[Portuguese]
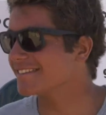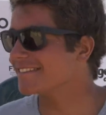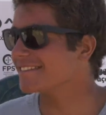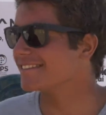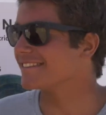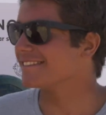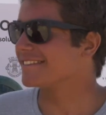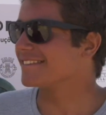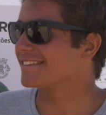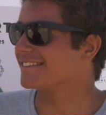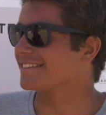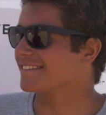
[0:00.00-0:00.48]
em
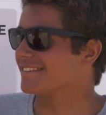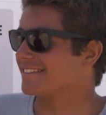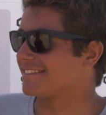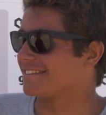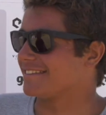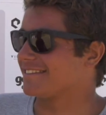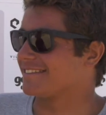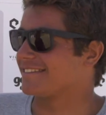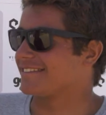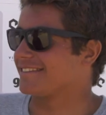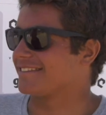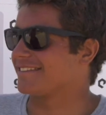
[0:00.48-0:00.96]
primeiro lugar,
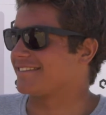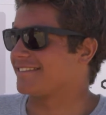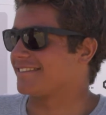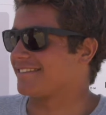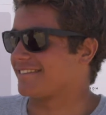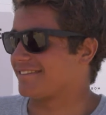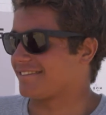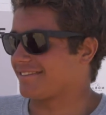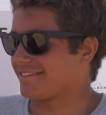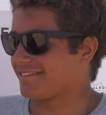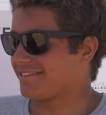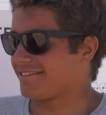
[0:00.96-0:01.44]

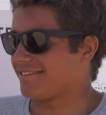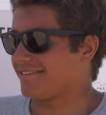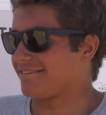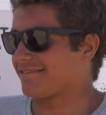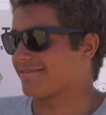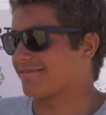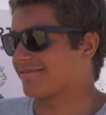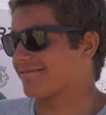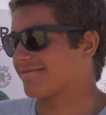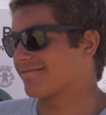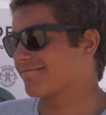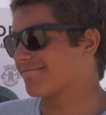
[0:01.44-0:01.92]
Surf Júnior.
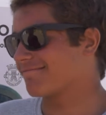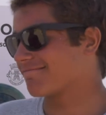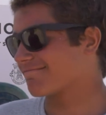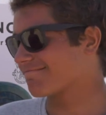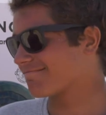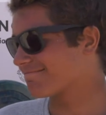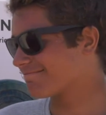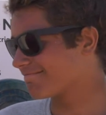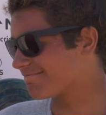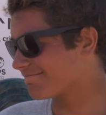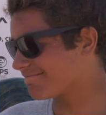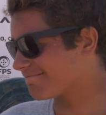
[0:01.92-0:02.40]

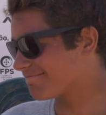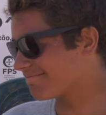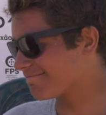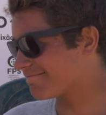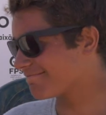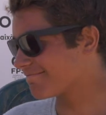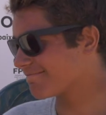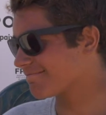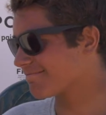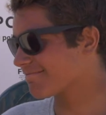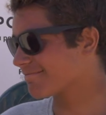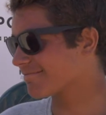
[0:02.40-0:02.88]
Que
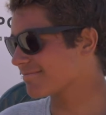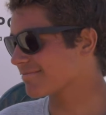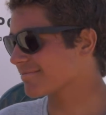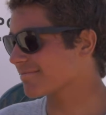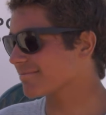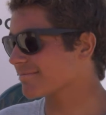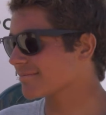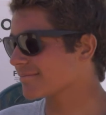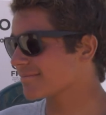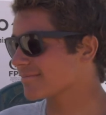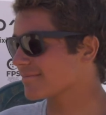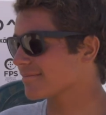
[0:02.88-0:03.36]
tal é
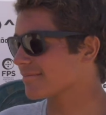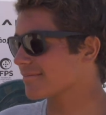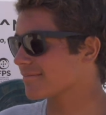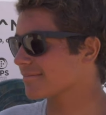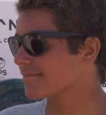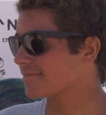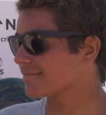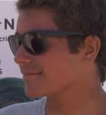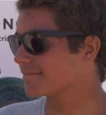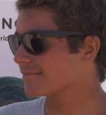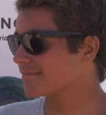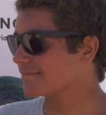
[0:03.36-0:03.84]
ter ganho
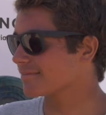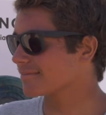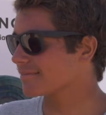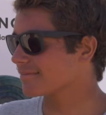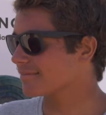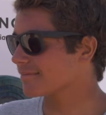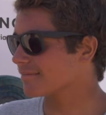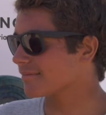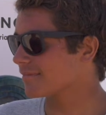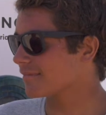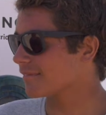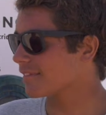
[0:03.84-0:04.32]
este
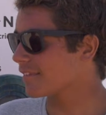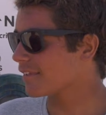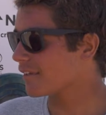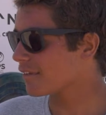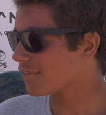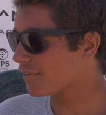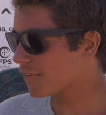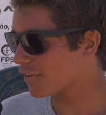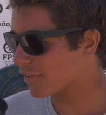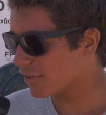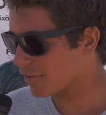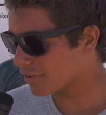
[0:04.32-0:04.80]
prémio?
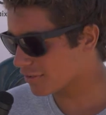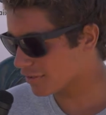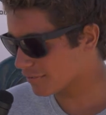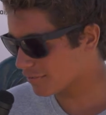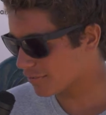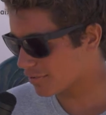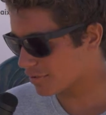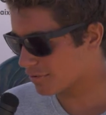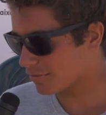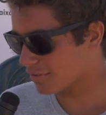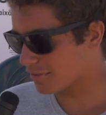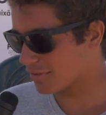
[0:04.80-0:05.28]
Foi
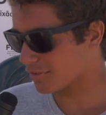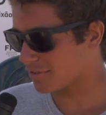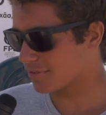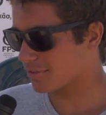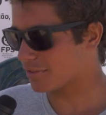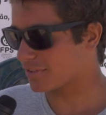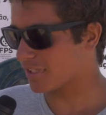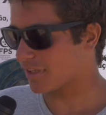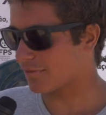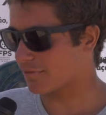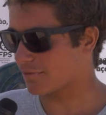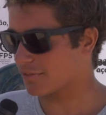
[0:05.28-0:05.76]
ótimo, as
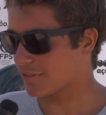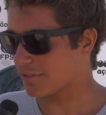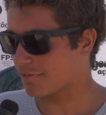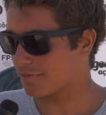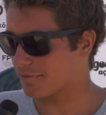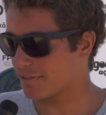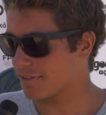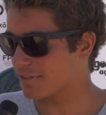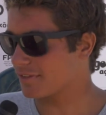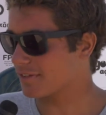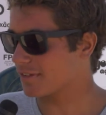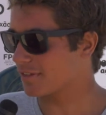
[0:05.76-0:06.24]
condições estavam
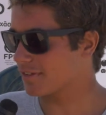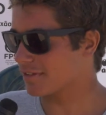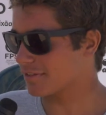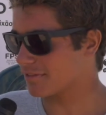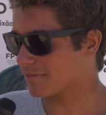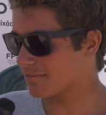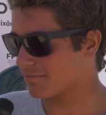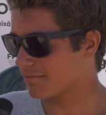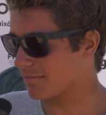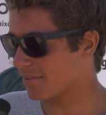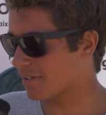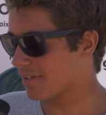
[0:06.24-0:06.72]

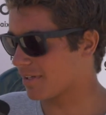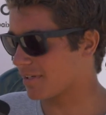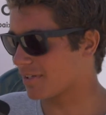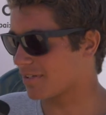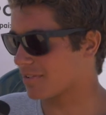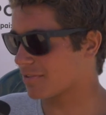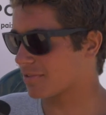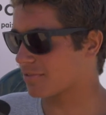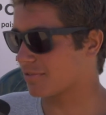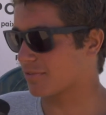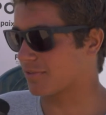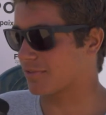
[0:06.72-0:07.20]
difíceis,
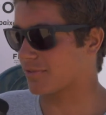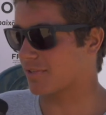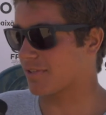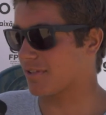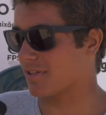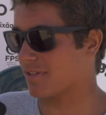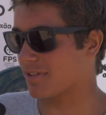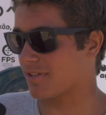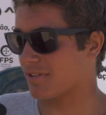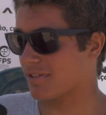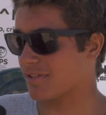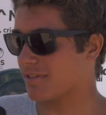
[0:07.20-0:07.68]
mas
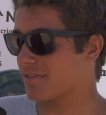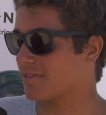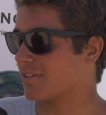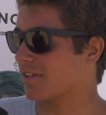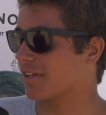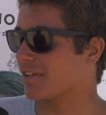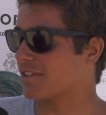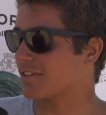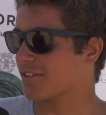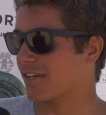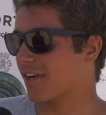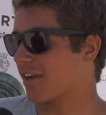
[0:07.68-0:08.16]
consegui
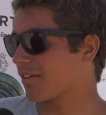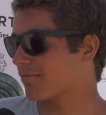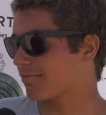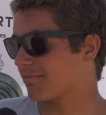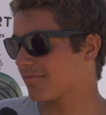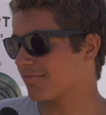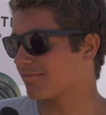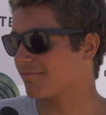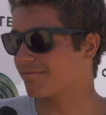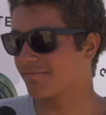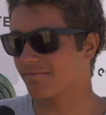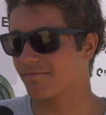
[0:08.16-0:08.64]
desarrascar me
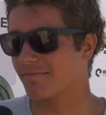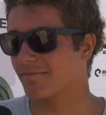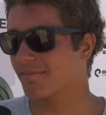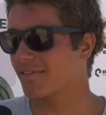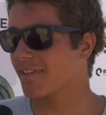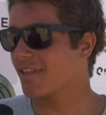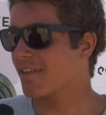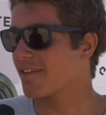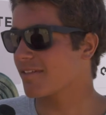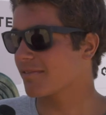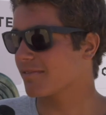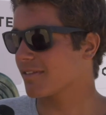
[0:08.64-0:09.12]

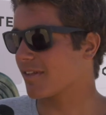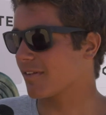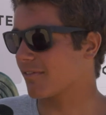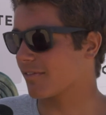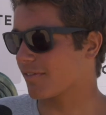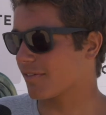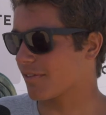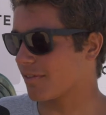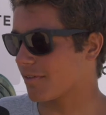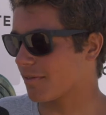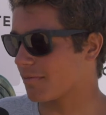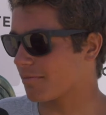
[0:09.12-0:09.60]

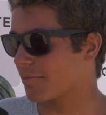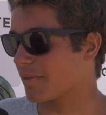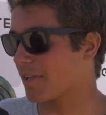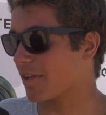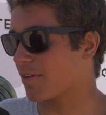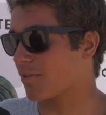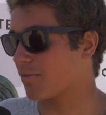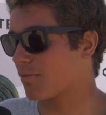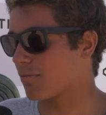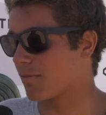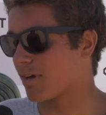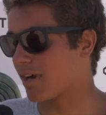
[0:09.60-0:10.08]
Estava
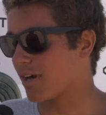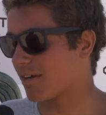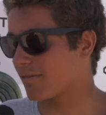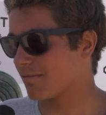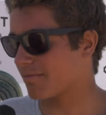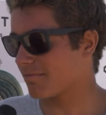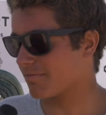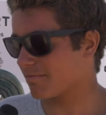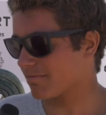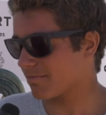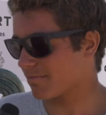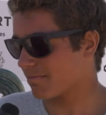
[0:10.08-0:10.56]
pequeno mar,
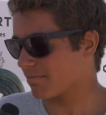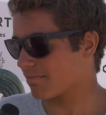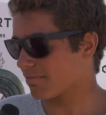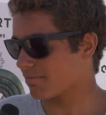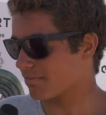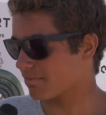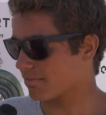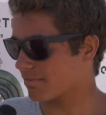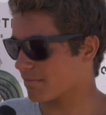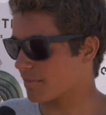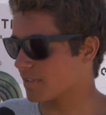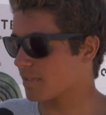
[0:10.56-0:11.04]

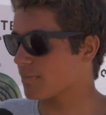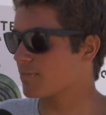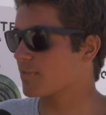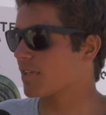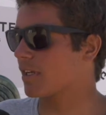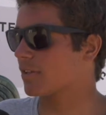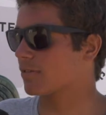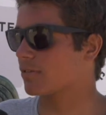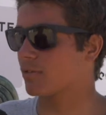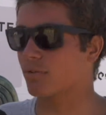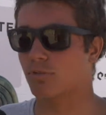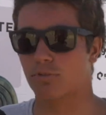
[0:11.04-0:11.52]
mas
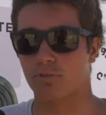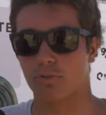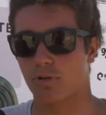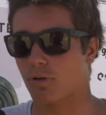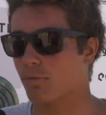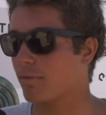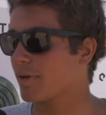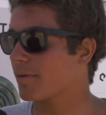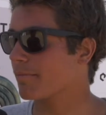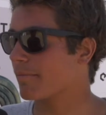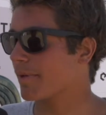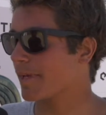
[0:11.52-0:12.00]
apesar de tudo
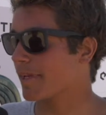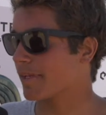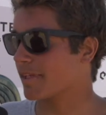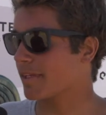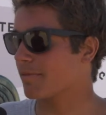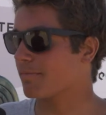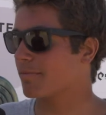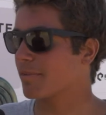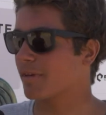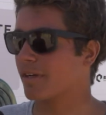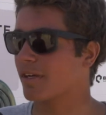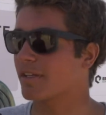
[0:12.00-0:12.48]
correu bem para a
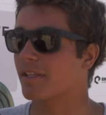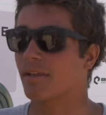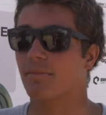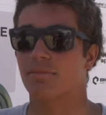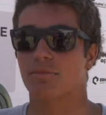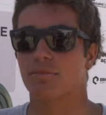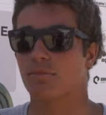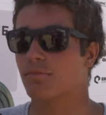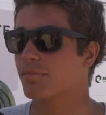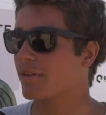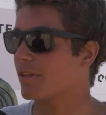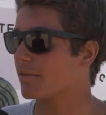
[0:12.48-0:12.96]
equipa,
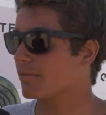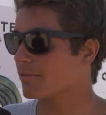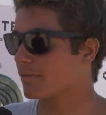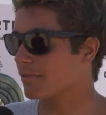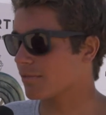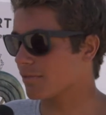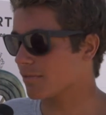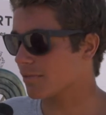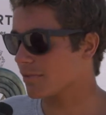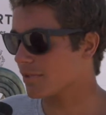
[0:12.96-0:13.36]
ganhamos o prémio